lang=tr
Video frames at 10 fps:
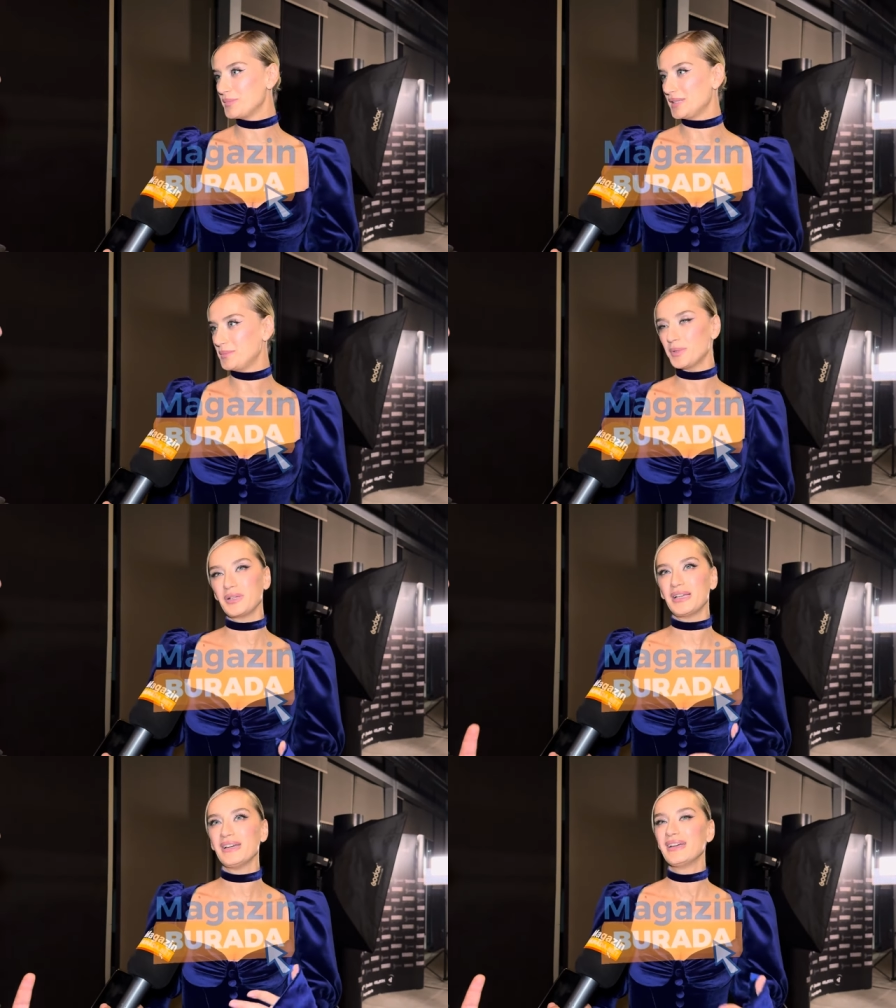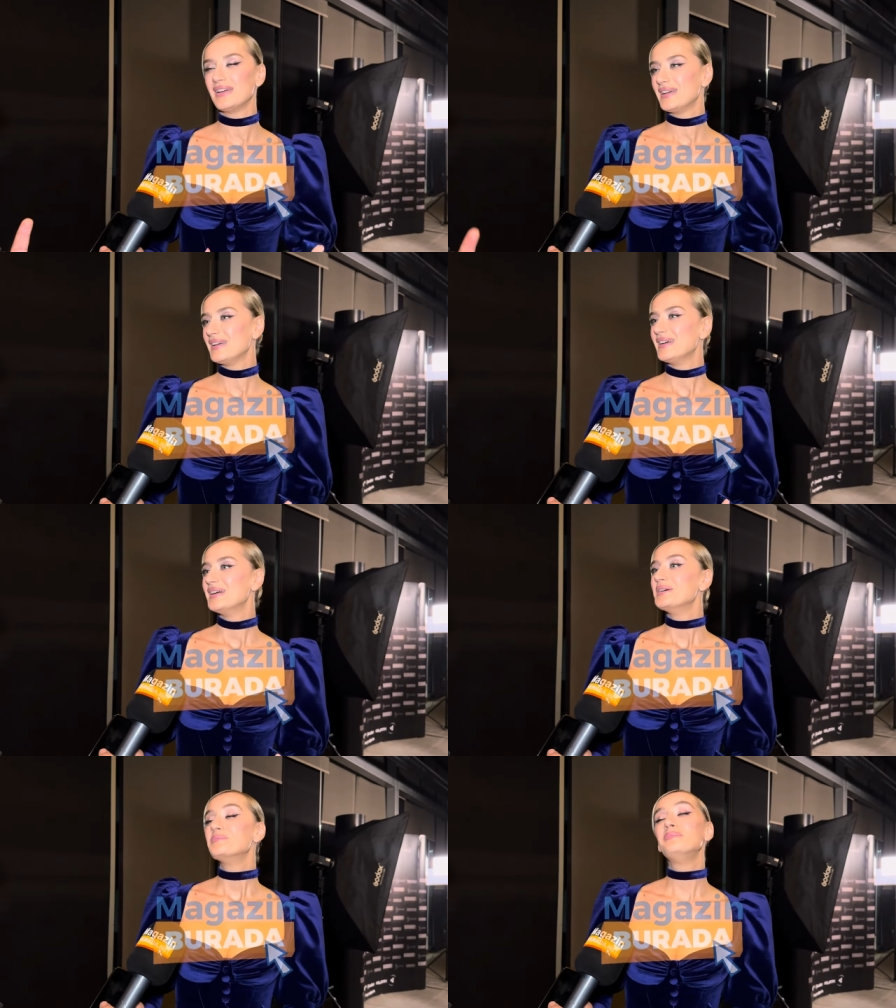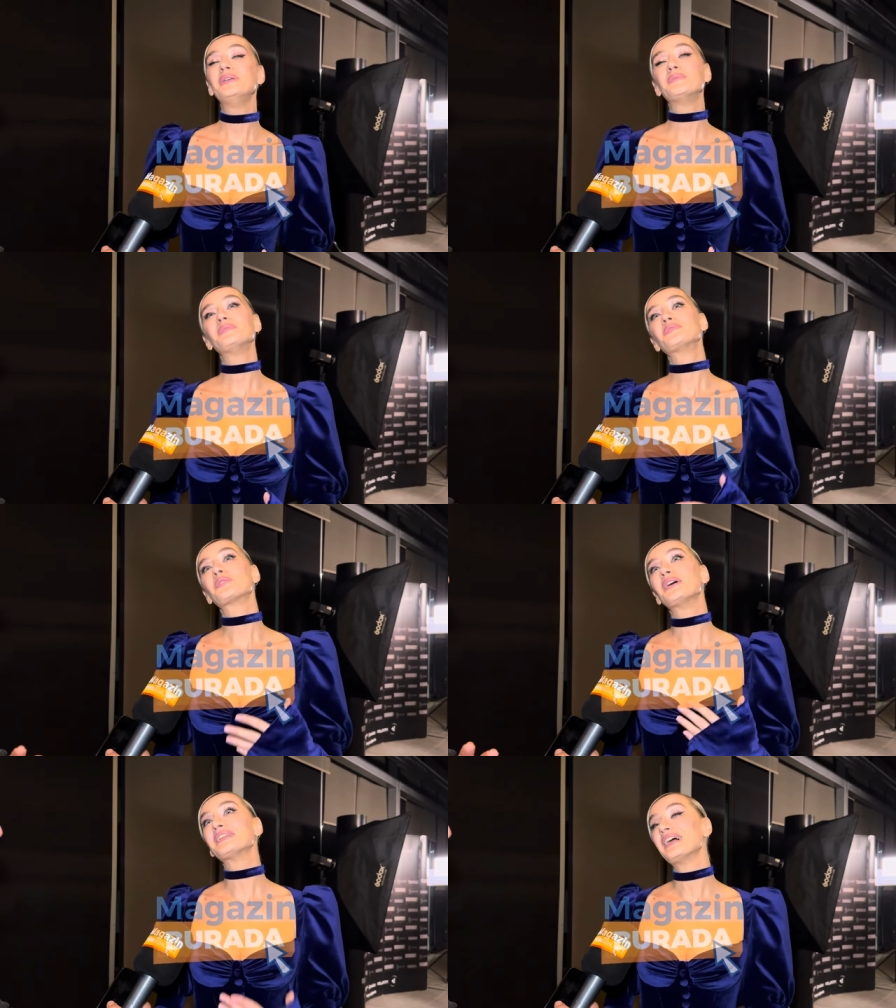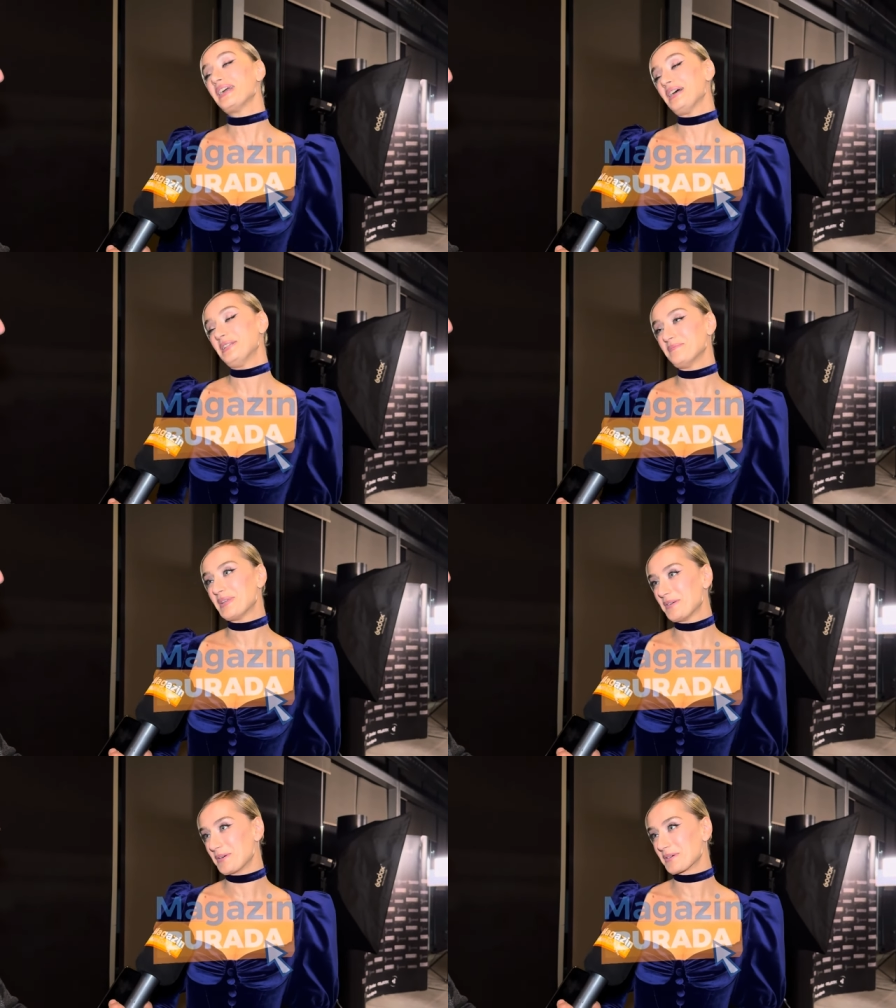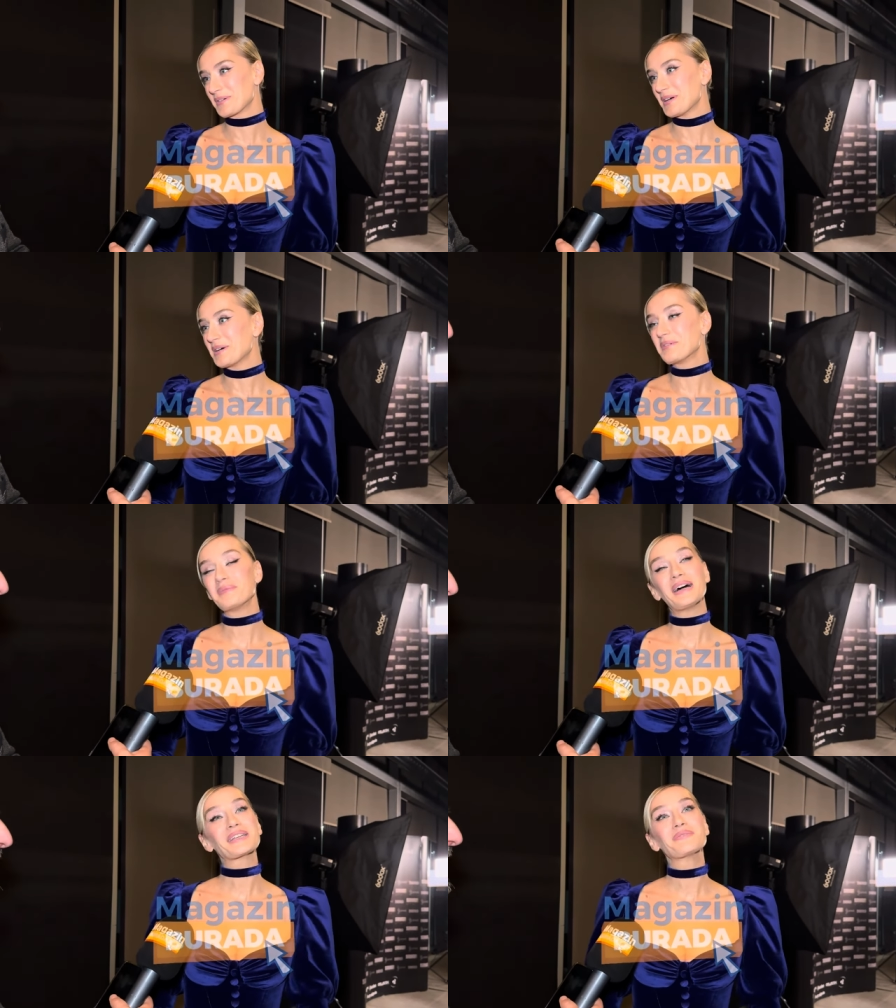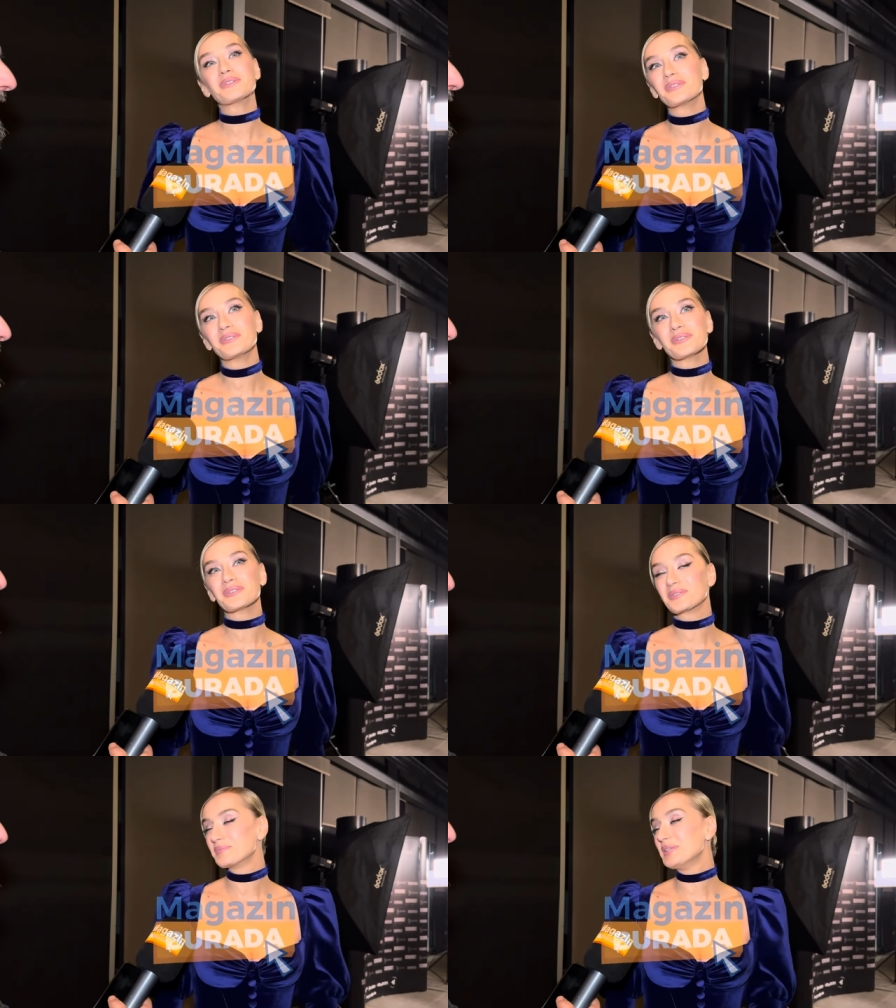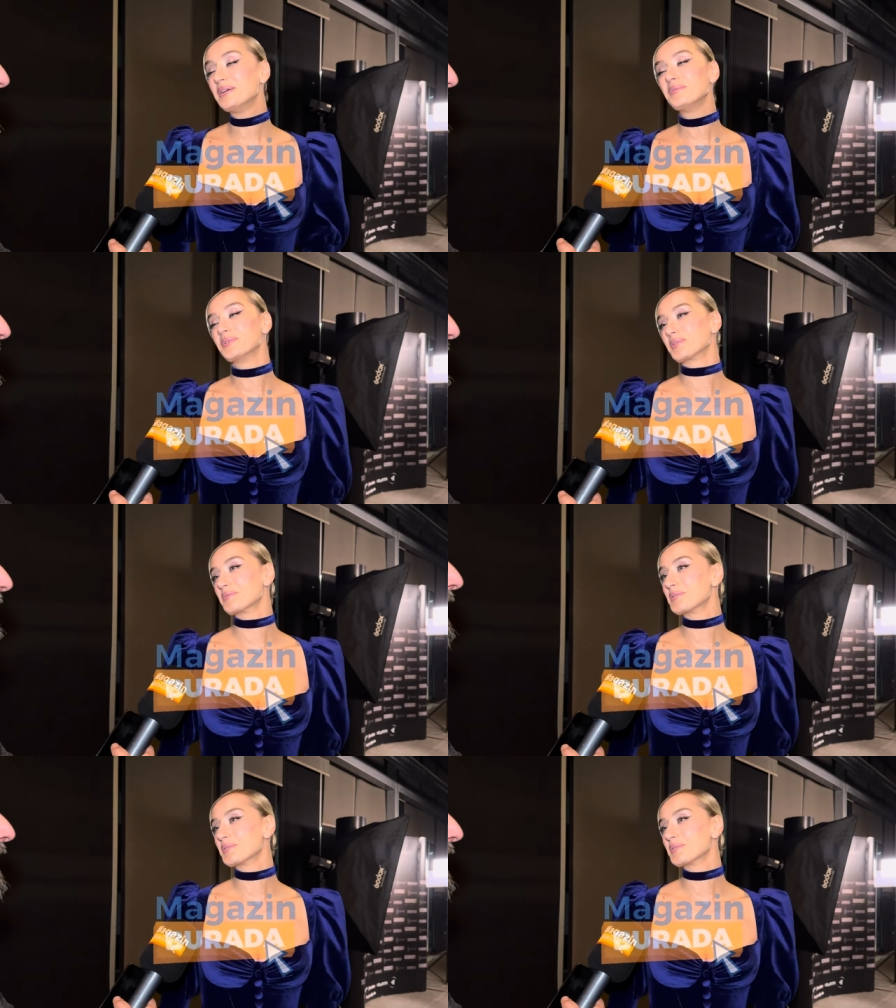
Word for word: Yani böyle benim şu an hayalimde yok ama belki bir gün olurum bilemiyorum.